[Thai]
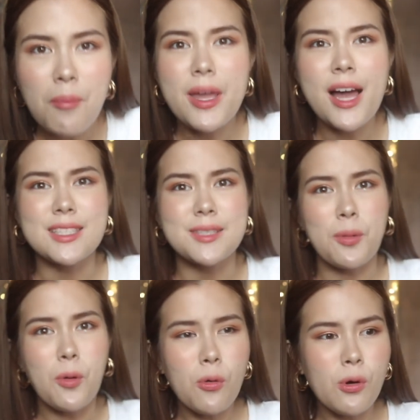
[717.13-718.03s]
ไม่อยากจะ
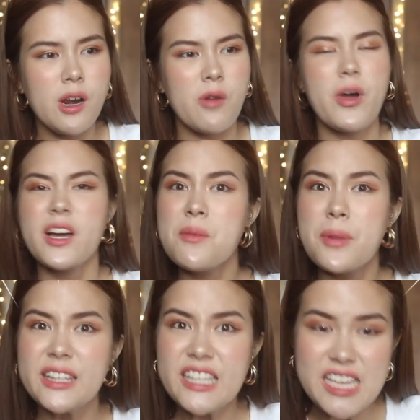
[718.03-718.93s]
พูดเลยเว้ยคือ
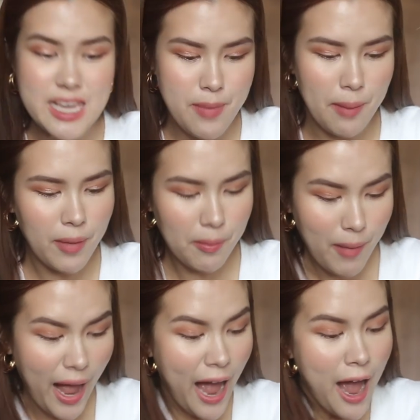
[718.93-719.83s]
มันดีแบบ
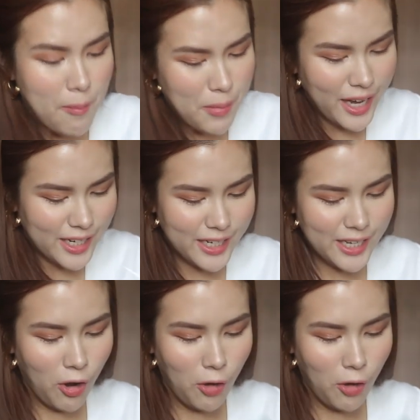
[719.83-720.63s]
มากๆไม่งั้นลิลลี่